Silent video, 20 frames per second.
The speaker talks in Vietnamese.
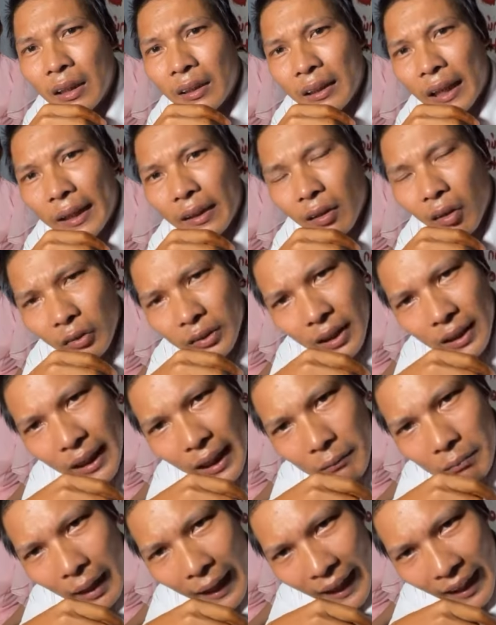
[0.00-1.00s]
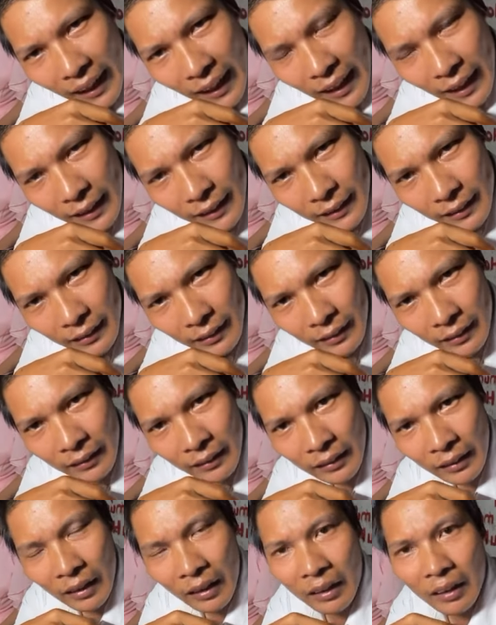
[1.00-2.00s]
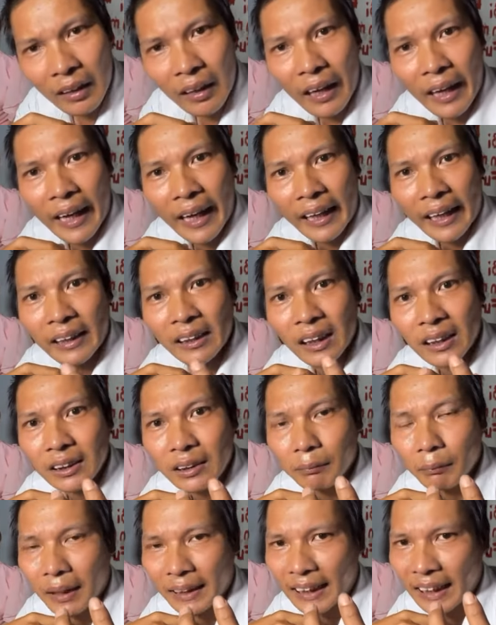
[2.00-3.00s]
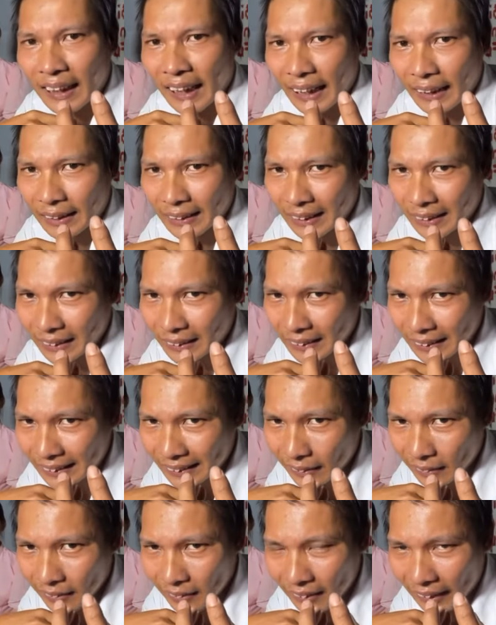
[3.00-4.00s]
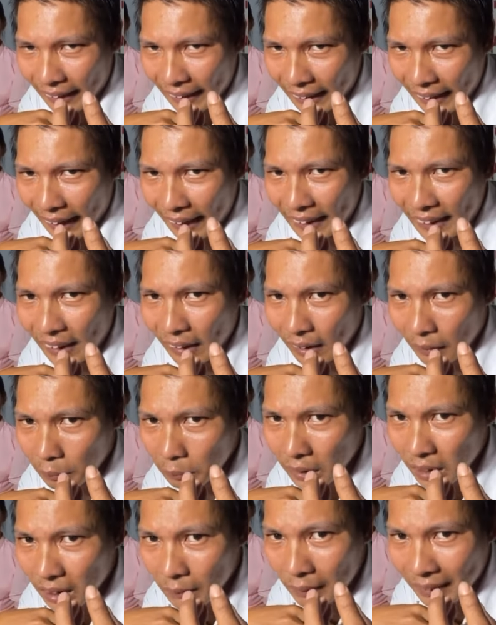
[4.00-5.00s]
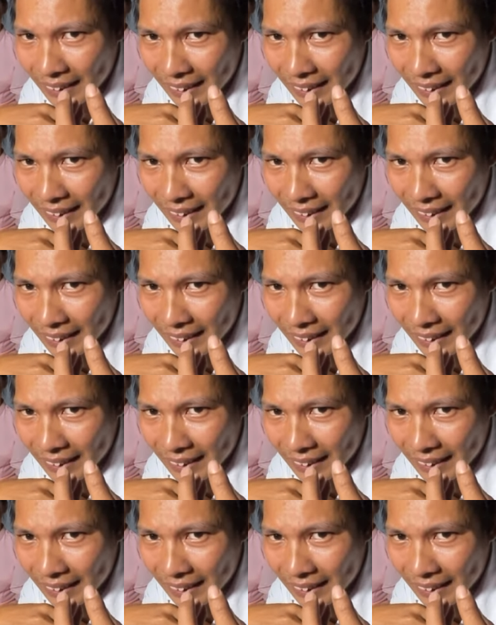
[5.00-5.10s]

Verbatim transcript: thầy nói với các bạn á là cái từ mà cái ngày cái ờ, bữa mà